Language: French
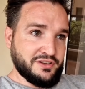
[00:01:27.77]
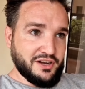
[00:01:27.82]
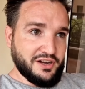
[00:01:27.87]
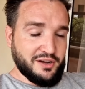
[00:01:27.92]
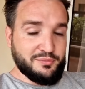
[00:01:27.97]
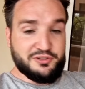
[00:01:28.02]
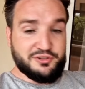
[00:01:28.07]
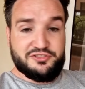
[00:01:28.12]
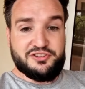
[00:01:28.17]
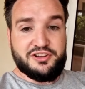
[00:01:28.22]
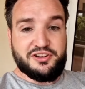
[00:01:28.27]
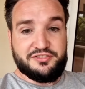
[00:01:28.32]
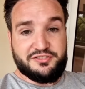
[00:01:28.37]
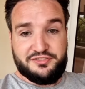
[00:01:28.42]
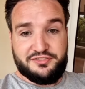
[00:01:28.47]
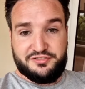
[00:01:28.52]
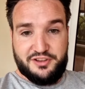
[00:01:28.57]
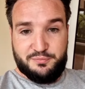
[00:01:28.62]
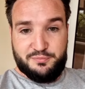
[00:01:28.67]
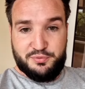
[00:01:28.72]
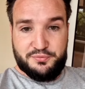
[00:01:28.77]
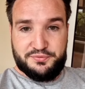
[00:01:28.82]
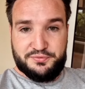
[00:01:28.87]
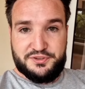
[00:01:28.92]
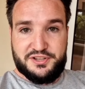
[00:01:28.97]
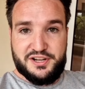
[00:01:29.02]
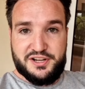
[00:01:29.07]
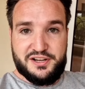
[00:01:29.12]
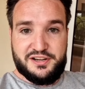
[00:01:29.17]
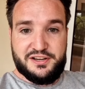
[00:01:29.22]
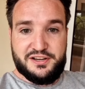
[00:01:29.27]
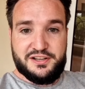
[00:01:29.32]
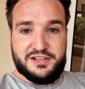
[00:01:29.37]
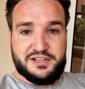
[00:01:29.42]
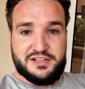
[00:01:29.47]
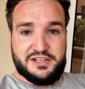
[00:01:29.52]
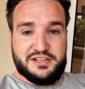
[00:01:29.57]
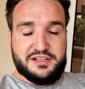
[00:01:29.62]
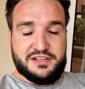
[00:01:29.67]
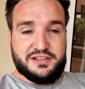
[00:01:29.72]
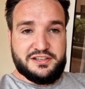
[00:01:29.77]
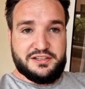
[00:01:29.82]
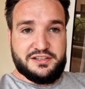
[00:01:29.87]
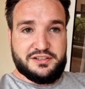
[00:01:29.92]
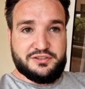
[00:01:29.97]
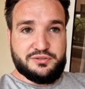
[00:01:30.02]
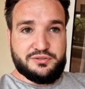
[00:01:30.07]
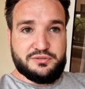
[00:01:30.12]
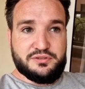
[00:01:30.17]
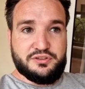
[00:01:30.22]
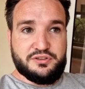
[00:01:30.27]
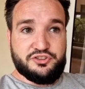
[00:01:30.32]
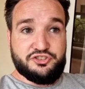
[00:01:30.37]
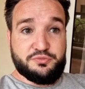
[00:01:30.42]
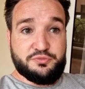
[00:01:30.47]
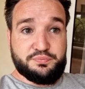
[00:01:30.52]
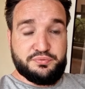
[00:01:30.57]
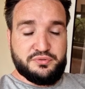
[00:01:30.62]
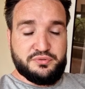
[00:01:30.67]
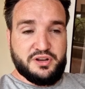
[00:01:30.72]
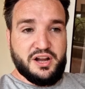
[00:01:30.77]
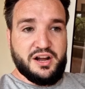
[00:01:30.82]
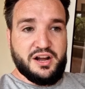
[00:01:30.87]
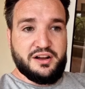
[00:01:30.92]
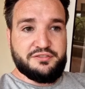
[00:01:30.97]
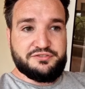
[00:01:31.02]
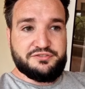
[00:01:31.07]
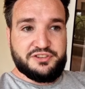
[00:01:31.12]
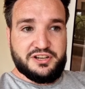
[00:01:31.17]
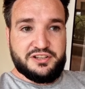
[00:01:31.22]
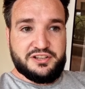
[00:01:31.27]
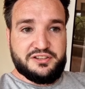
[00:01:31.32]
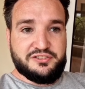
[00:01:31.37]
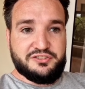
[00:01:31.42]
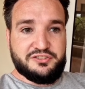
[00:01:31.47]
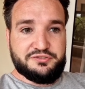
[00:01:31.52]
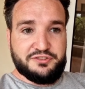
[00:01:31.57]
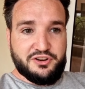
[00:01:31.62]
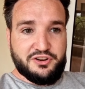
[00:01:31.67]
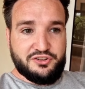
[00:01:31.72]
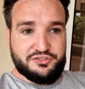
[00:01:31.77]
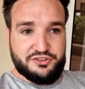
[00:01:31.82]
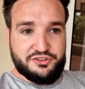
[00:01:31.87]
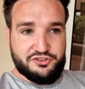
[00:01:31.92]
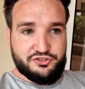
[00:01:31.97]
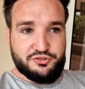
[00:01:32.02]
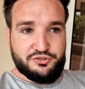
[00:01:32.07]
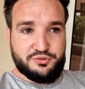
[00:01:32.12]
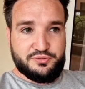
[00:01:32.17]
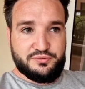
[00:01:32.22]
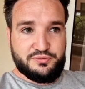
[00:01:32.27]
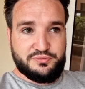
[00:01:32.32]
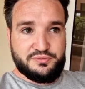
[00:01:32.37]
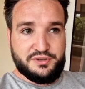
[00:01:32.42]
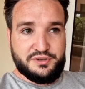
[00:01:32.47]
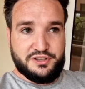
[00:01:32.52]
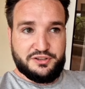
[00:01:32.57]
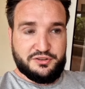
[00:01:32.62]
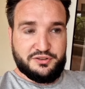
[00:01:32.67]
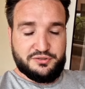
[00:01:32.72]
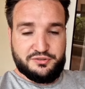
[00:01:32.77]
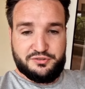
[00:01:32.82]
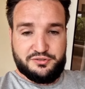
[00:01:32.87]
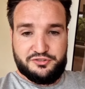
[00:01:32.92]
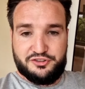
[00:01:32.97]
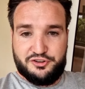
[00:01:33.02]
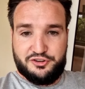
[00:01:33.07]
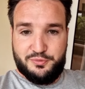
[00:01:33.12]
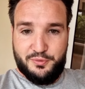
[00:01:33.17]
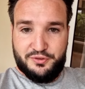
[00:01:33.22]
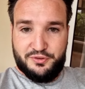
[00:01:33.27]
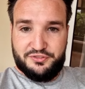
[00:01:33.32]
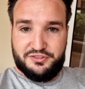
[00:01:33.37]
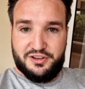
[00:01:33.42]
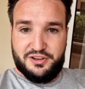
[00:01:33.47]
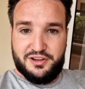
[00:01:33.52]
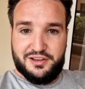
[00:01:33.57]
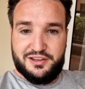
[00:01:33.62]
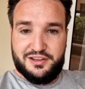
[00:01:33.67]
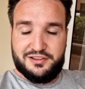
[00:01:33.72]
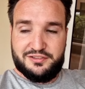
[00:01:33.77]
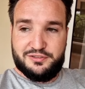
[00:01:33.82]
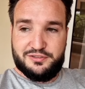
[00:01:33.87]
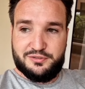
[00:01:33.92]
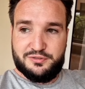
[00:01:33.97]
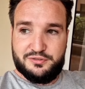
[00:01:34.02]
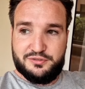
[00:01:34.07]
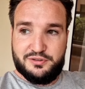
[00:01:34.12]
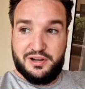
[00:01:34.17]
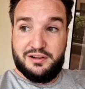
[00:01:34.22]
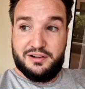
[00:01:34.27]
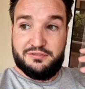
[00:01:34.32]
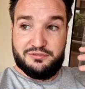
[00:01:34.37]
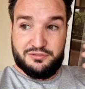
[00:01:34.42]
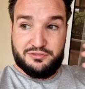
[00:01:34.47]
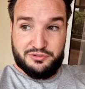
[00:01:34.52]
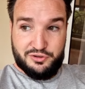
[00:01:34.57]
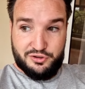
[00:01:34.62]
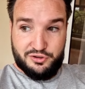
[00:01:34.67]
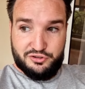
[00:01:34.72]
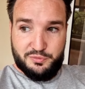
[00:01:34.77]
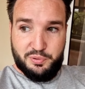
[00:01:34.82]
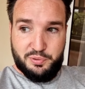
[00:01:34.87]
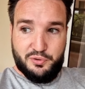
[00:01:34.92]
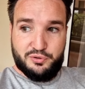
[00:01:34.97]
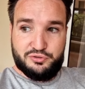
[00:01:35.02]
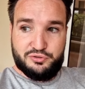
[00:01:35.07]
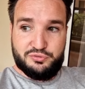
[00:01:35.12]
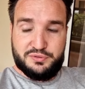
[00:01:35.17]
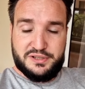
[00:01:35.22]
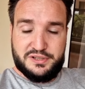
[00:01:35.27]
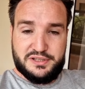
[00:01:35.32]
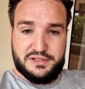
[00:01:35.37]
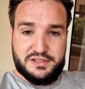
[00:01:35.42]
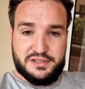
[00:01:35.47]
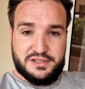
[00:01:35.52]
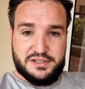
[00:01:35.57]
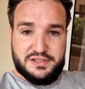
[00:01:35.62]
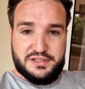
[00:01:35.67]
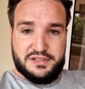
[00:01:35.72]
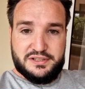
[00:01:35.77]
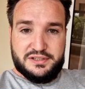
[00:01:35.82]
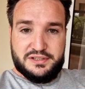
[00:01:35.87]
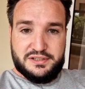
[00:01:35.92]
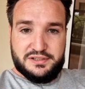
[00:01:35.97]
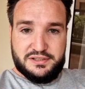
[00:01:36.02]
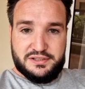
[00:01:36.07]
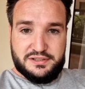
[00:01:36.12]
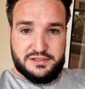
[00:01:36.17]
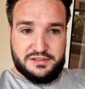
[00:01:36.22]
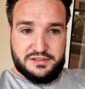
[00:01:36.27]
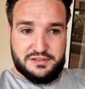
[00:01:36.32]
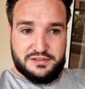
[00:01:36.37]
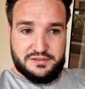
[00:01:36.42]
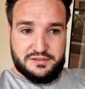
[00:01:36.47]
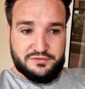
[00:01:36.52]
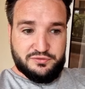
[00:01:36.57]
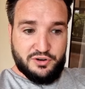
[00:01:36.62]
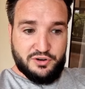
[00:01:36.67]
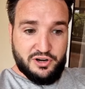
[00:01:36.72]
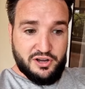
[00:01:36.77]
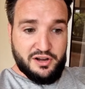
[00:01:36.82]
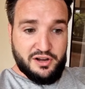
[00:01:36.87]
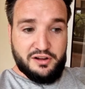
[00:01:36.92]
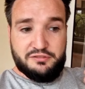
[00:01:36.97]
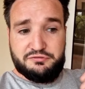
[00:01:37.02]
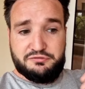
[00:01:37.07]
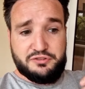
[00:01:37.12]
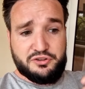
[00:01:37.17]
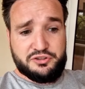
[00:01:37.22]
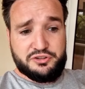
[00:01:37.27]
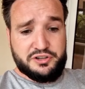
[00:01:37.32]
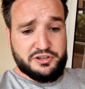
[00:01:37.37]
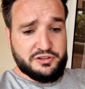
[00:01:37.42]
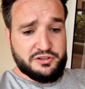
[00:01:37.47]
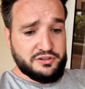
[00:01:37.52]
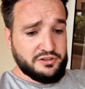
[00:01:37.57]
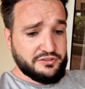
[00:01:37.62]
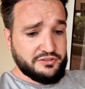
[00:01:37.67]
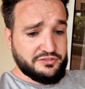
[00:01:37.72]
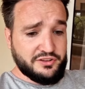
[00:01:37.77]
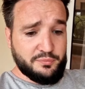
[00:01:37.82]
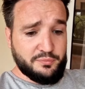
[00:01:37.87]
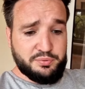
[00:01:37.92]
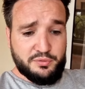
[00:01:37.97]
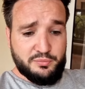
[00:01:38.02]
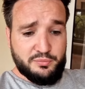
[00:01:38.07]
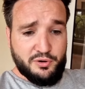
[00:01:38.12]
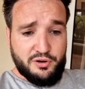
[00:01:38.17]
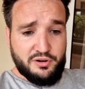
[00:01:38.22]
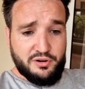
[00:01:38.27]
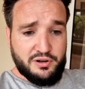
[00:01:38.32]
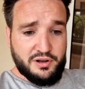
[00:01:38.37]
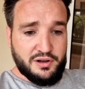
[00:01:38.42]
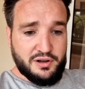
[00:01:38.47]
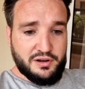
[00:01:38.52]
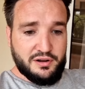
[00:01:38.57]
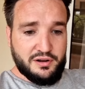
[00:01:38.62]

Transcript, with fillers: un métier assez simple au final et que euh, j'ai pu gravir les différents échelons et que j'ai commencé à être euh, un vendeur de produits. Euh, voilà, vendre simplement.